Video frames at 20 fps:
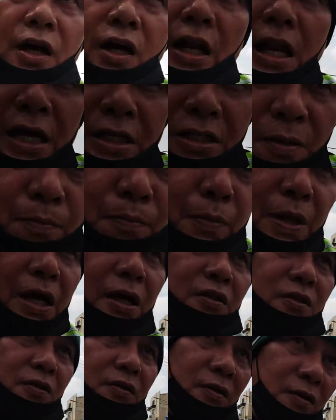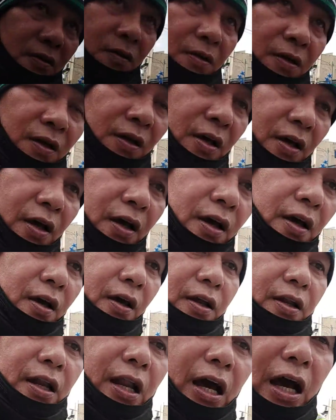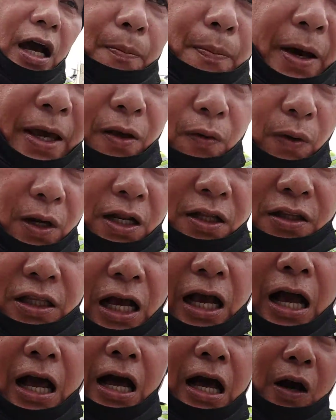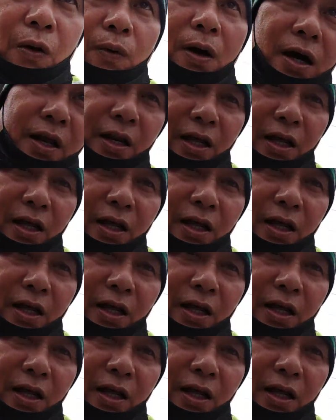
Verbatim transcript: ang klaseng vlog to nakabike, walang tagahawak,